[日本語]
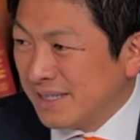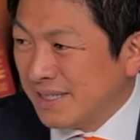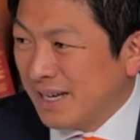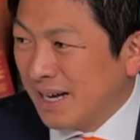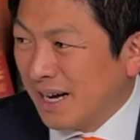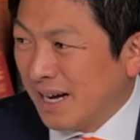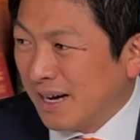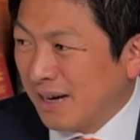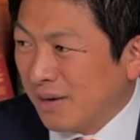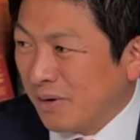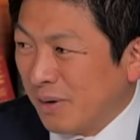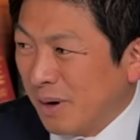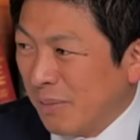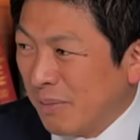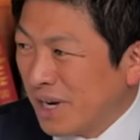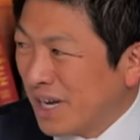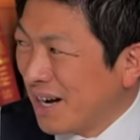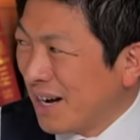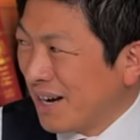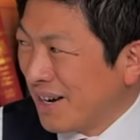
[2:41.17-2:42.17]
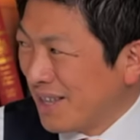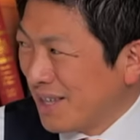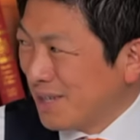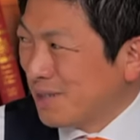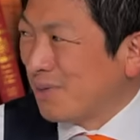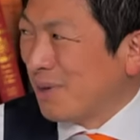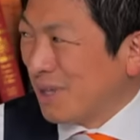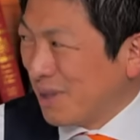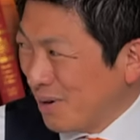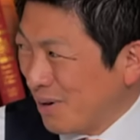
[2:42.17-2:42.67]
じゃあアメリカ金出
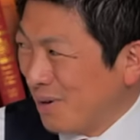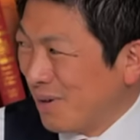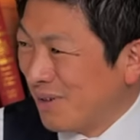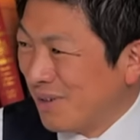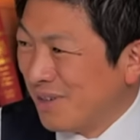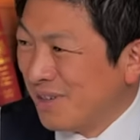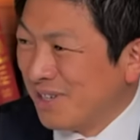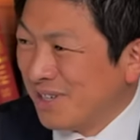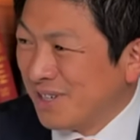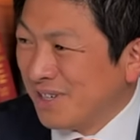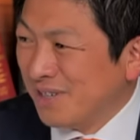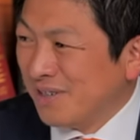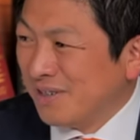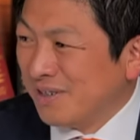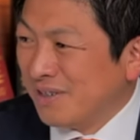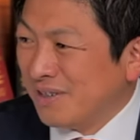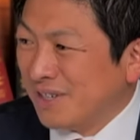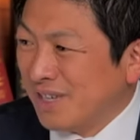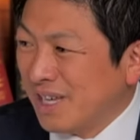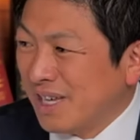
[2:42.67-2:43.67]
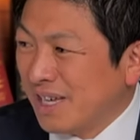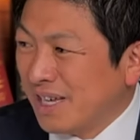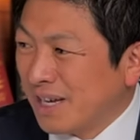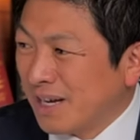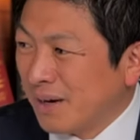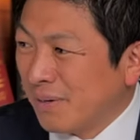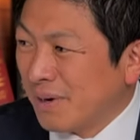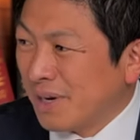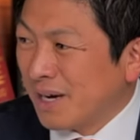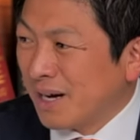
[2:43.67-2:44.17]
すわというふう
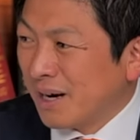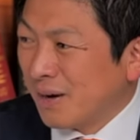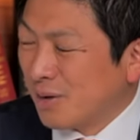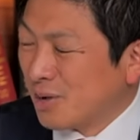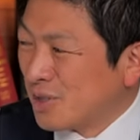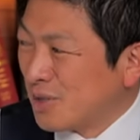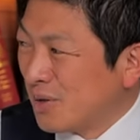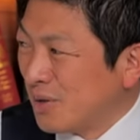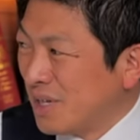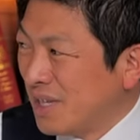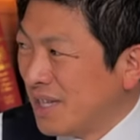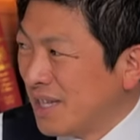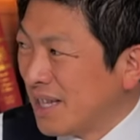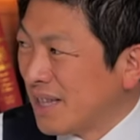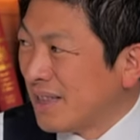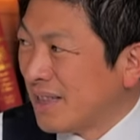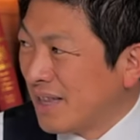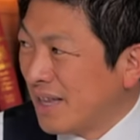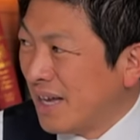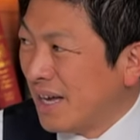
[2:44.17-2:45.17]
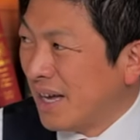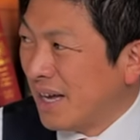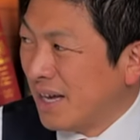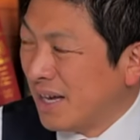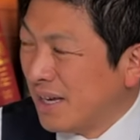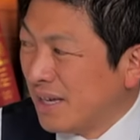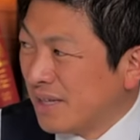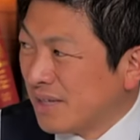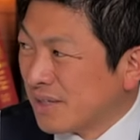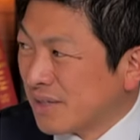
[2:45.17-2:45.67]
にアメリカが保証人になって
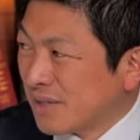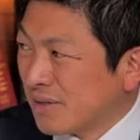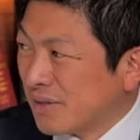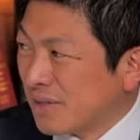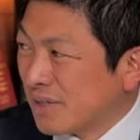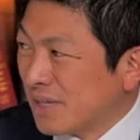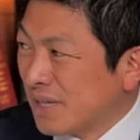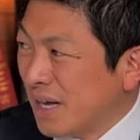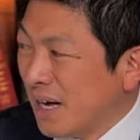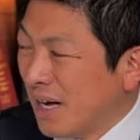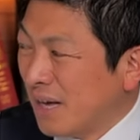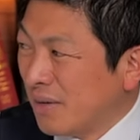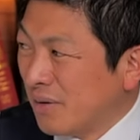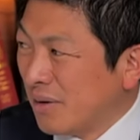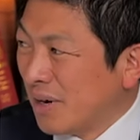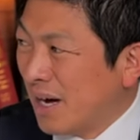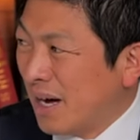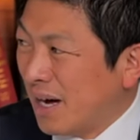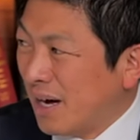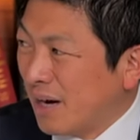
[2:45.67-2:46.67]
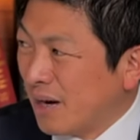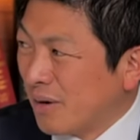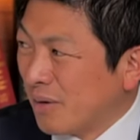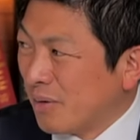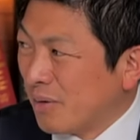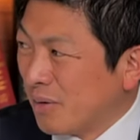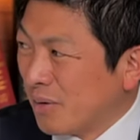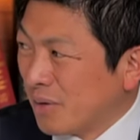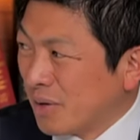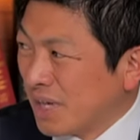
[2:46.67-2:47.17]
作ったのが
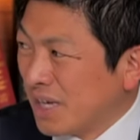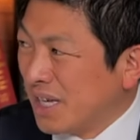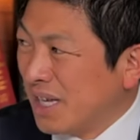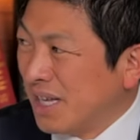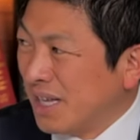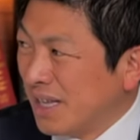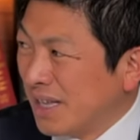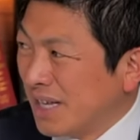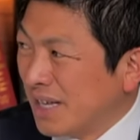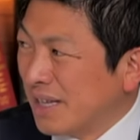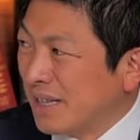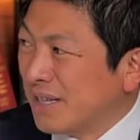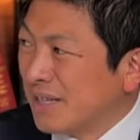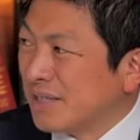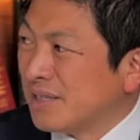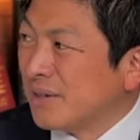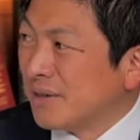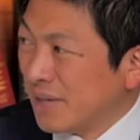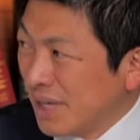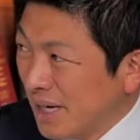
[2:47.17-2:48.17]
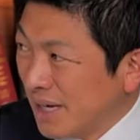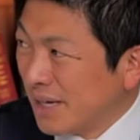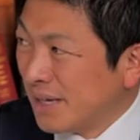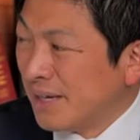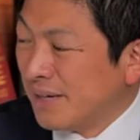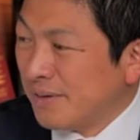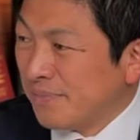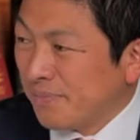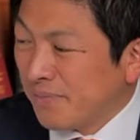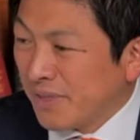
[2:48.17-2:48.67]
この基金なんですよね。はい
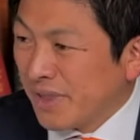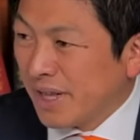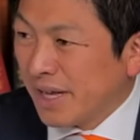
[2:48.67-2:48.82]
はい、